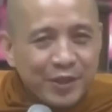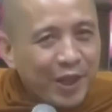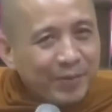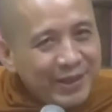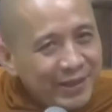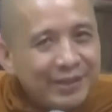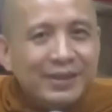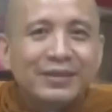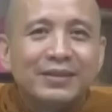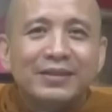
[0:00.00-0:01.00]
trường hợp thứ nhất
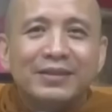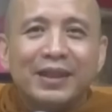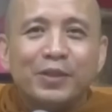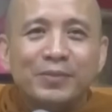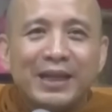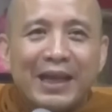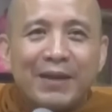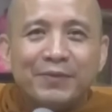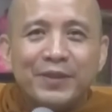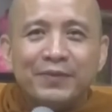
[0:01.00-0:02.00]
á, là chúng ta
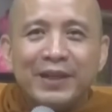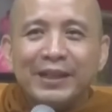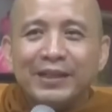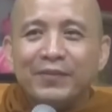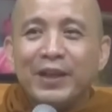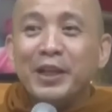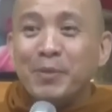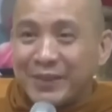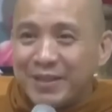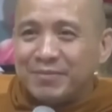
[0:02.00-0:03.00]
làm phước với cái với cái
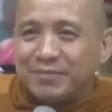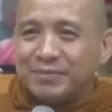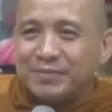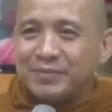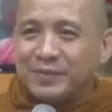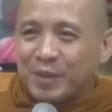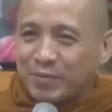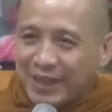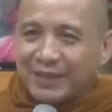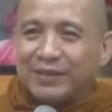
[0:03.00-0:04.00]
niềm tin
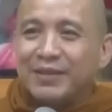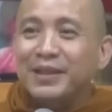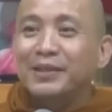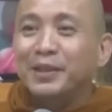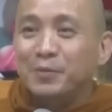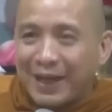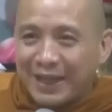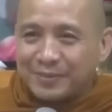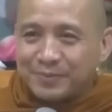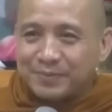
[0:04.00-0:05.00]
trong sạch tinh nhân tinh quả
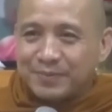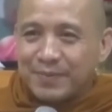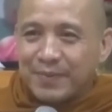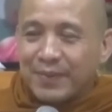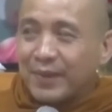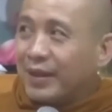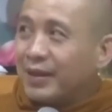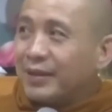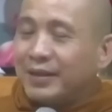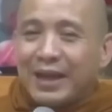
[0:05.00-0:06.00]

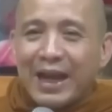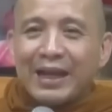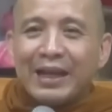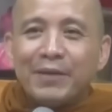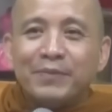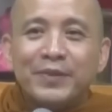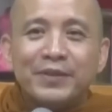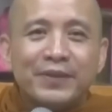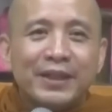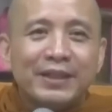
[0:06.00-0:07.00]
thứ hai là làm
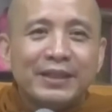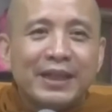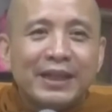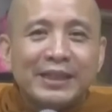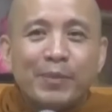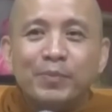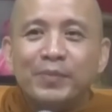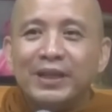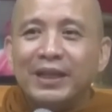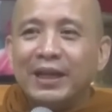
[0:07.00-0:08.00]
phước với cái
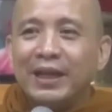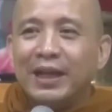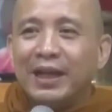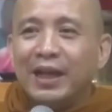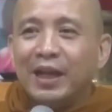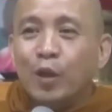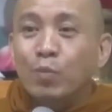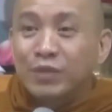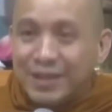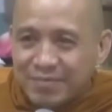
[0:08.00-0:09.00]
tâm à,
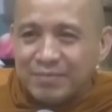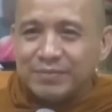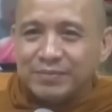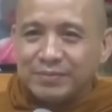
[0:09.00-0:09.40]
cung kính